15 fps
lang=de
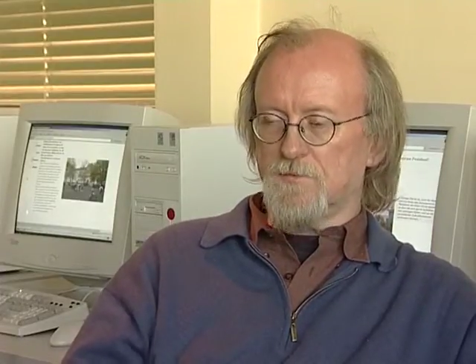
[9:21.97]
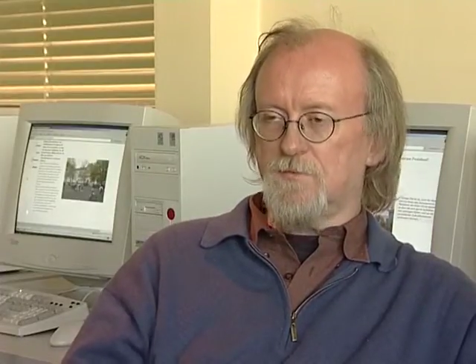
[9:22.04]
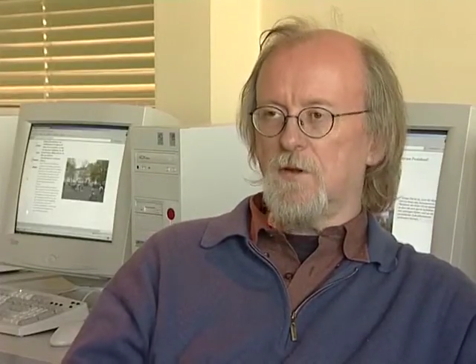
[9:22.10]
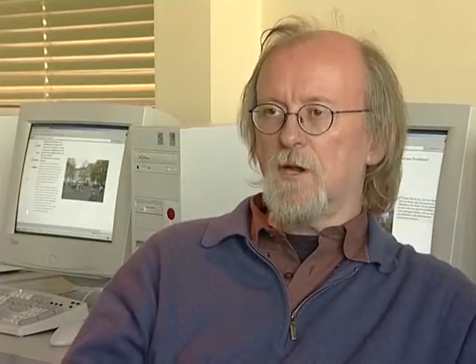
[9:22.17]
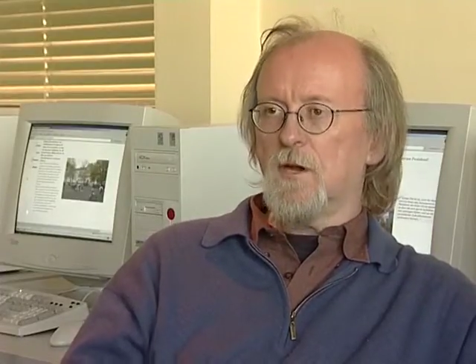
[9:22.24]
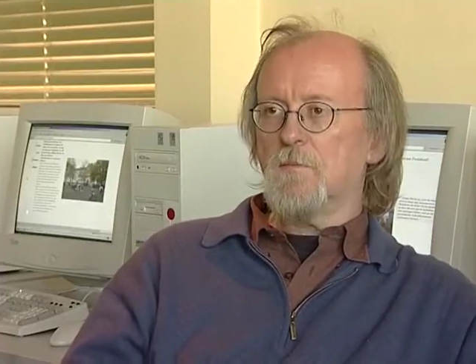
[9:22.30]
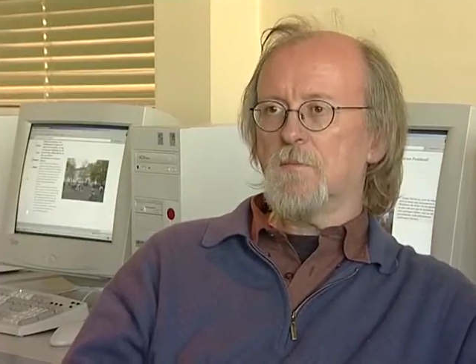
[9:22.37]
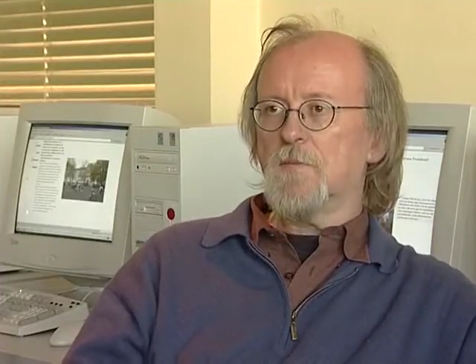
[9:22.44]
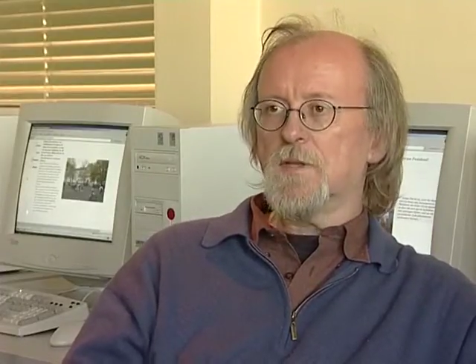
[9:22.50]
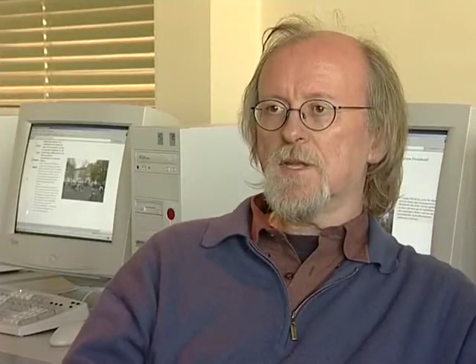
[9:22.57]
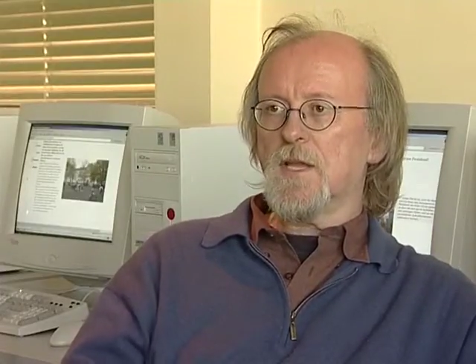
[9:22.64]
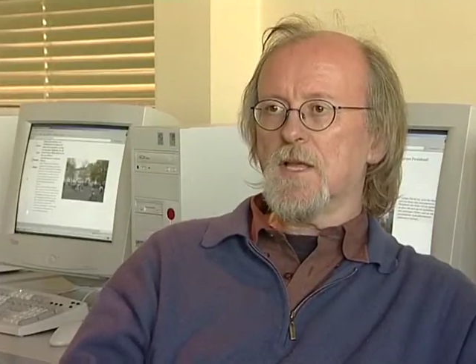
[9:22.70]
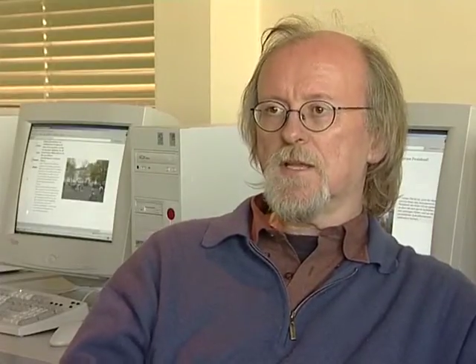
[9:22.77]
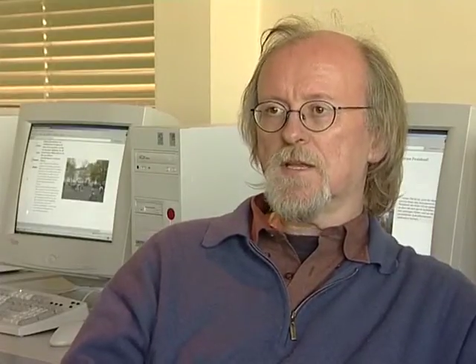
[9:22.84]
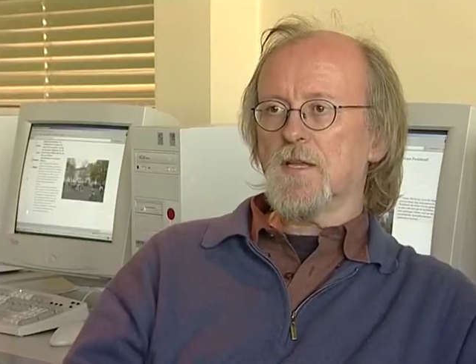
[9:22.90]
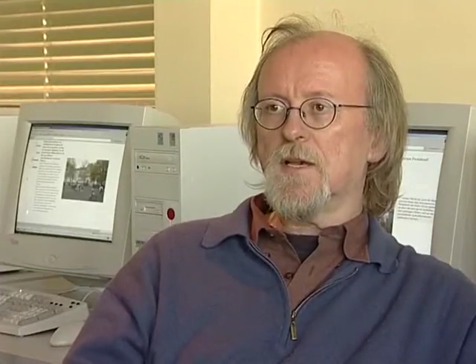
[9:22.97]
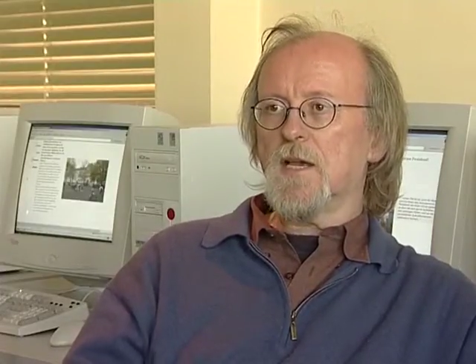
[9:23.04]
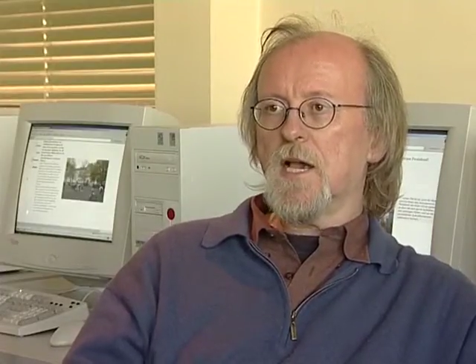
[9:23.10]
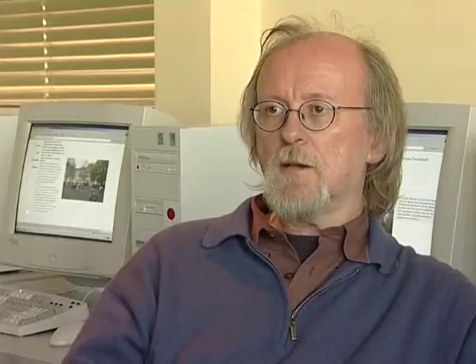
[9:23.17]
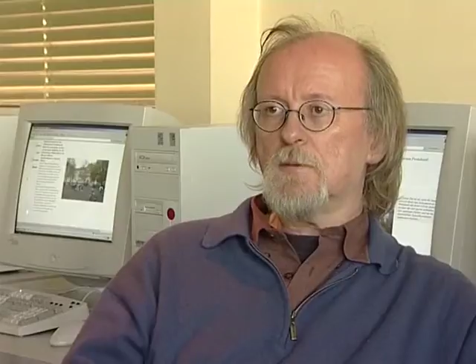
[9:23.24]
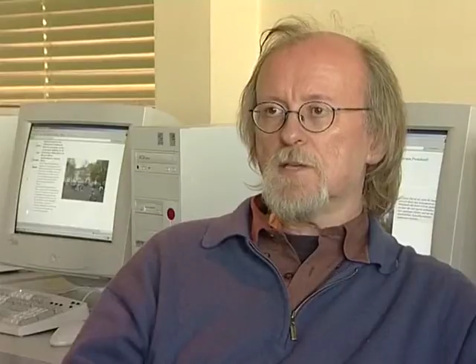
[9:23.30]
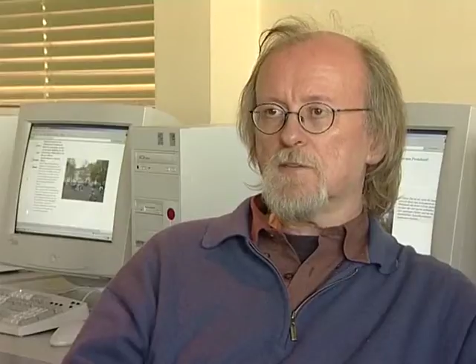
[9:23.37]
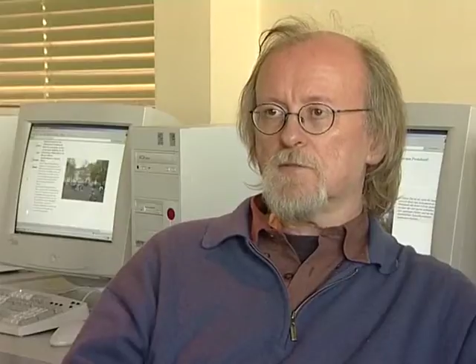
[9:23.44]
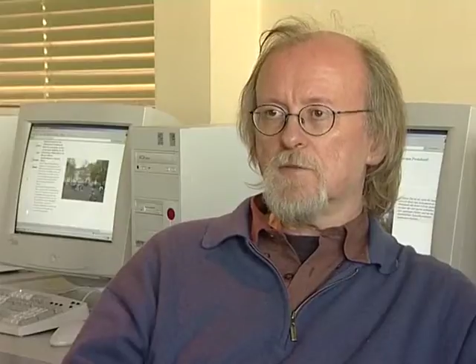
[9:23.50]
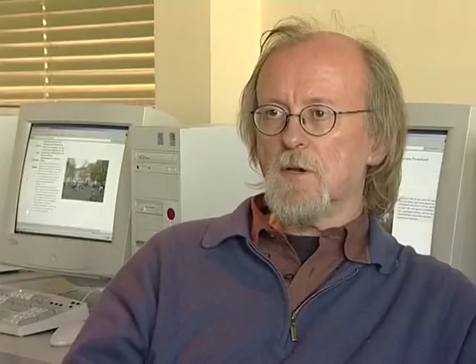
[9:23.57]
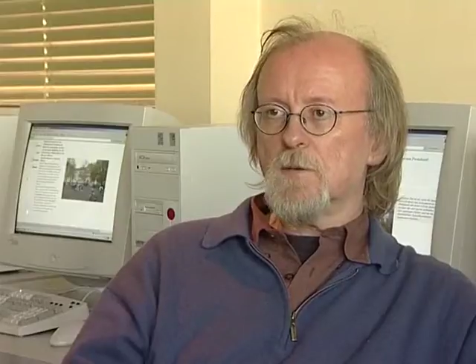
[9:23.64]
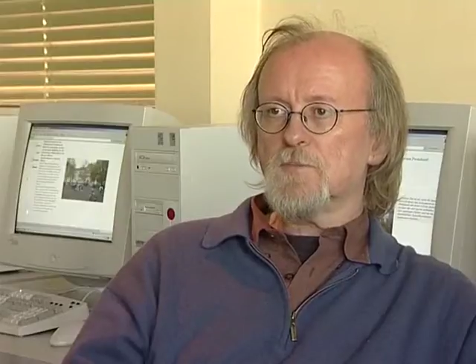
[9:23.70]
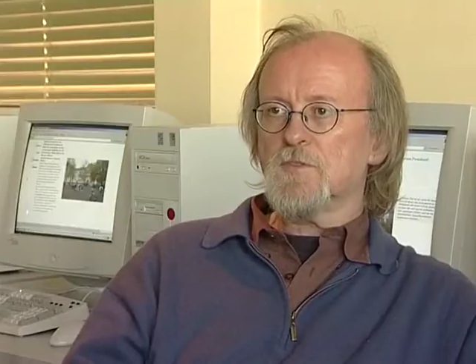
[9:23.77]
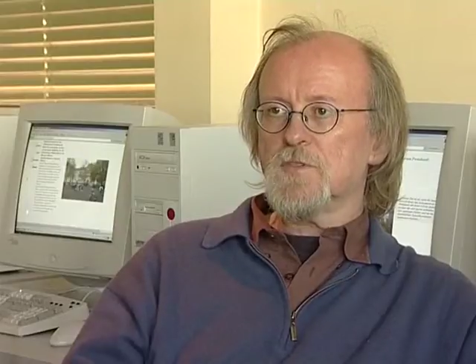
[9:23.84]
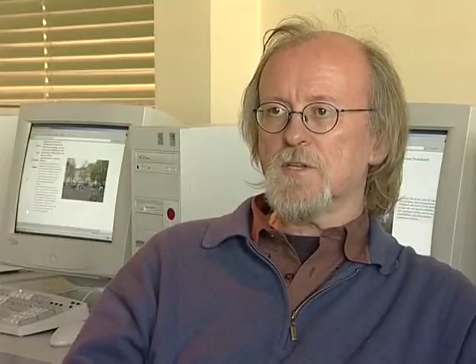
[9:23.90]
Formen und andere
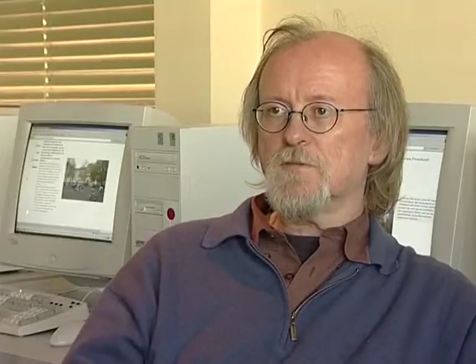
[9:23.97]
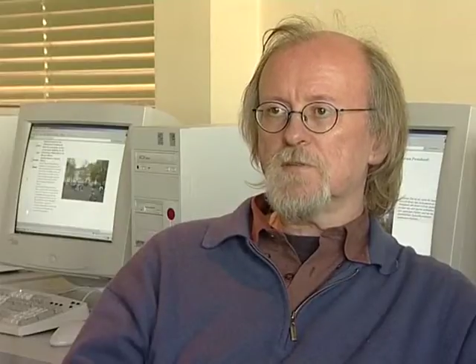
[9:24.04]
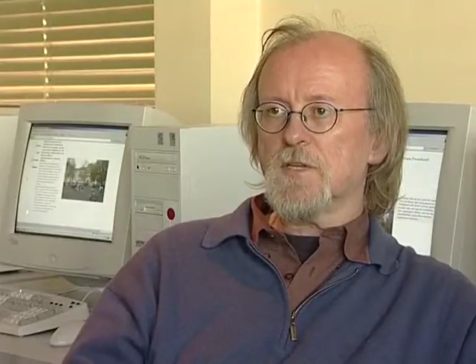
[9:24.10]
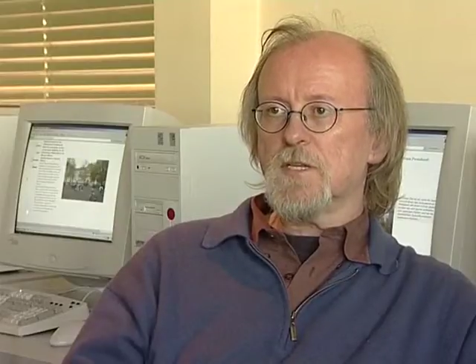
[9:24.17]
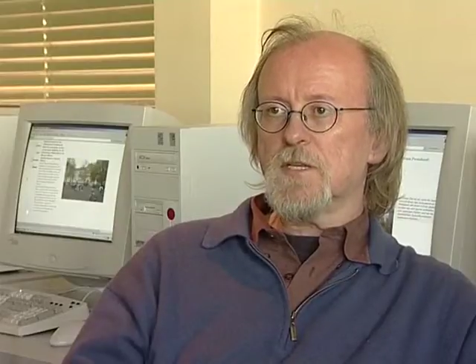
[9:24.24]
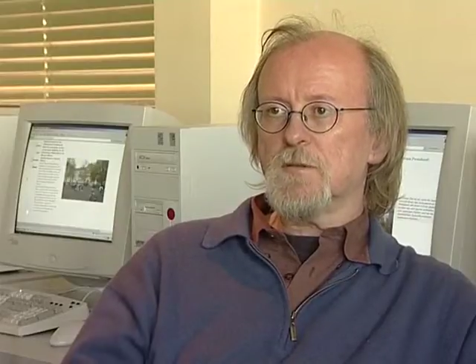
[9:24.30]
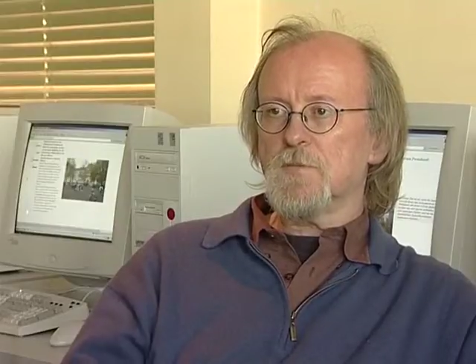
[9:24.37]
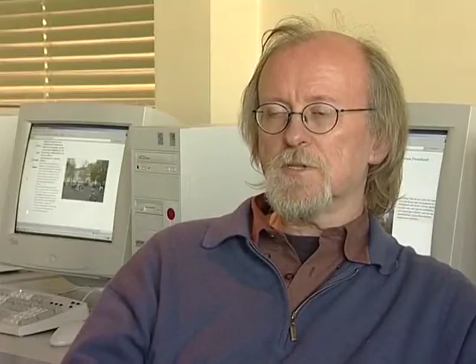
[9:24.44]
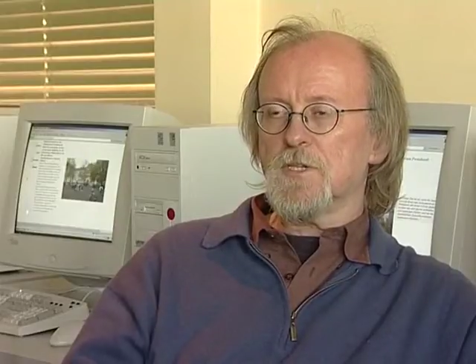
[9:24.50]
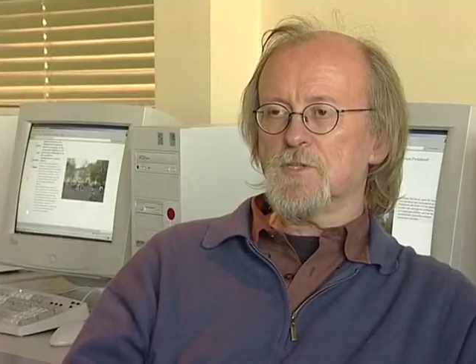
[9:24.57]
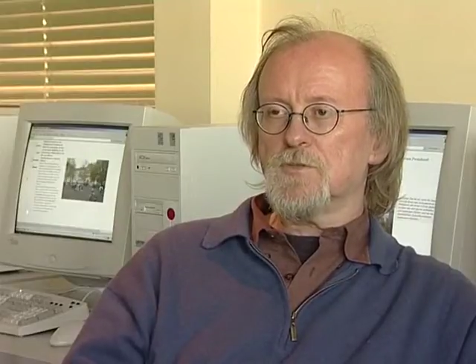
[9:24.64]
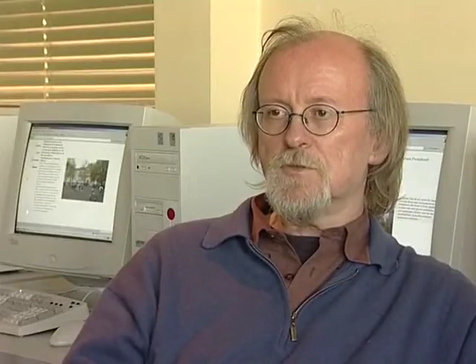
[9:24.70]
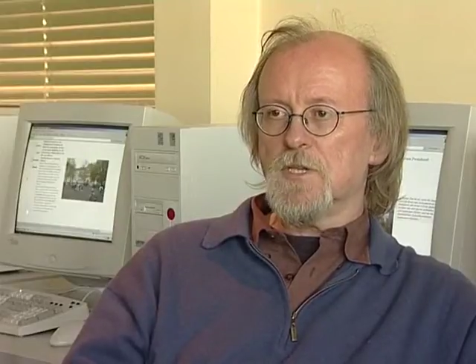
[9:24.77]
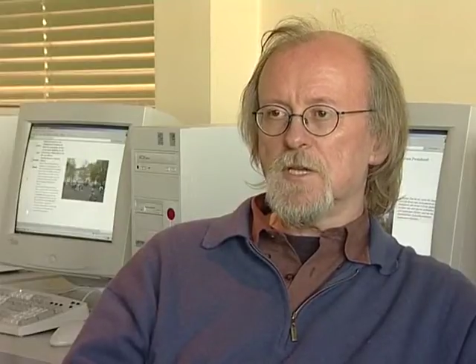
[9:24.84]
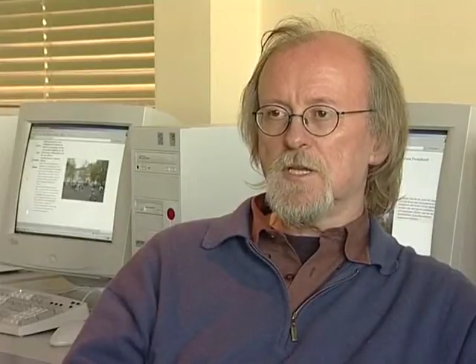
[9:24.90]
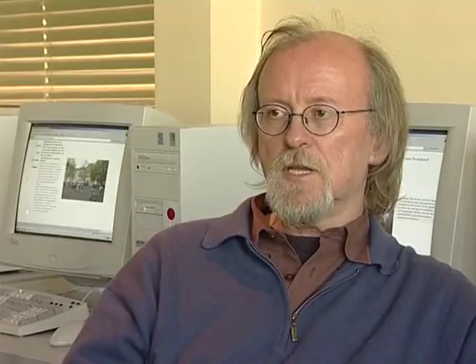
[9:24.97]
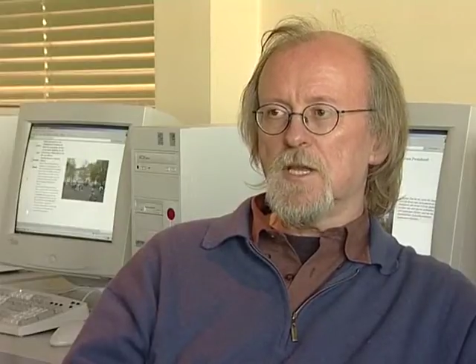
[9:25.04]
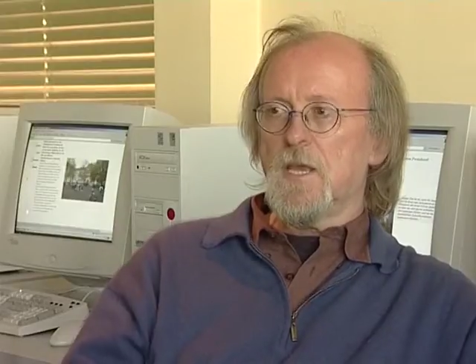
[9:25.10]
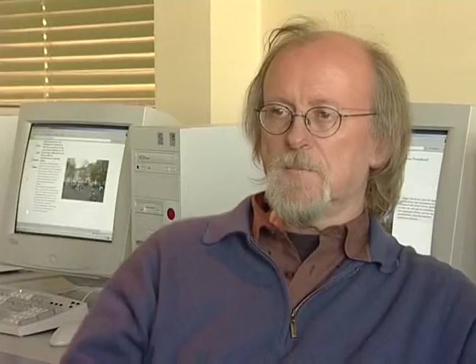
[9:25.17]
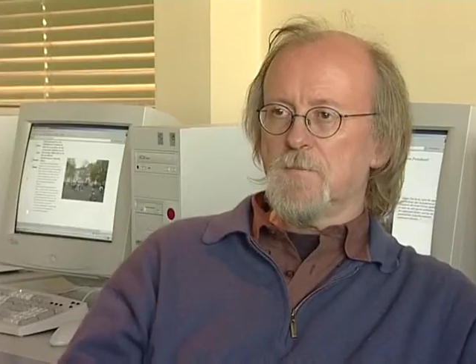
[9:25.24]
Arbeitsformen zu entwickeln mit den Schülern.